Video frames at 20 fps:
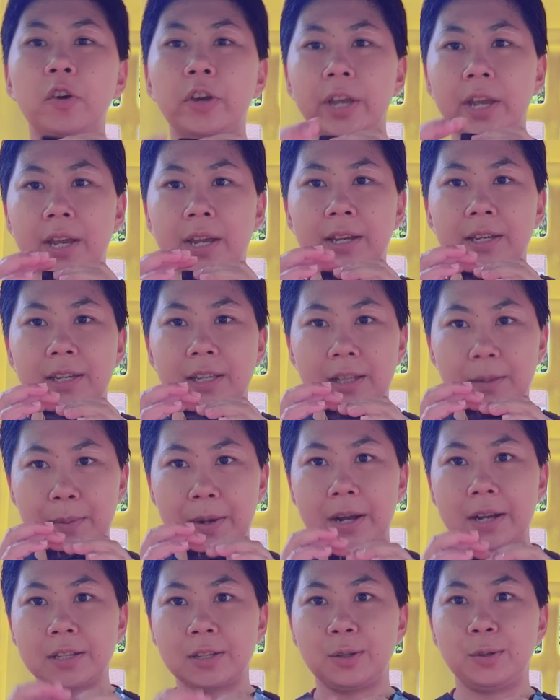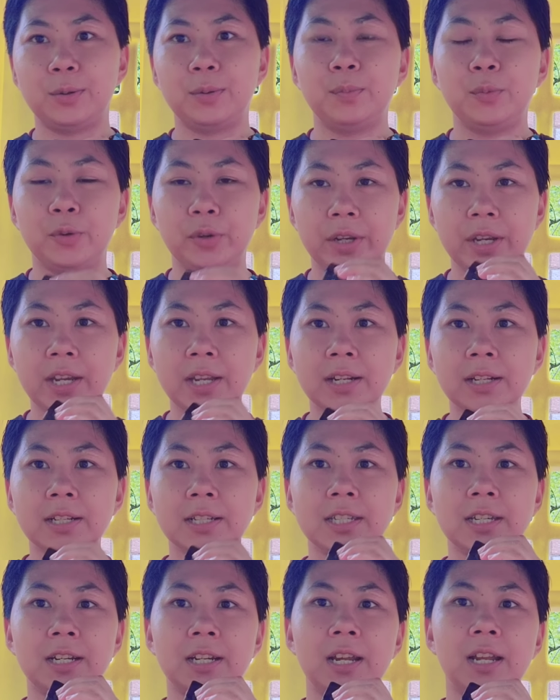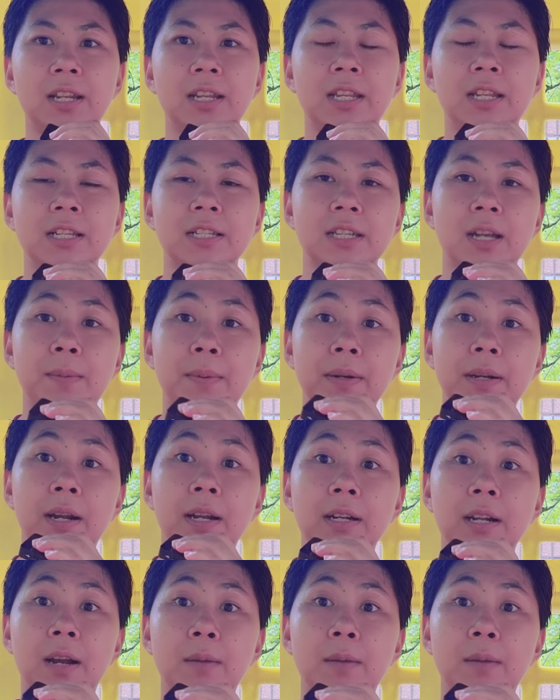Oke, kita bahas yuk. Mungkin kejadian ini sama dengan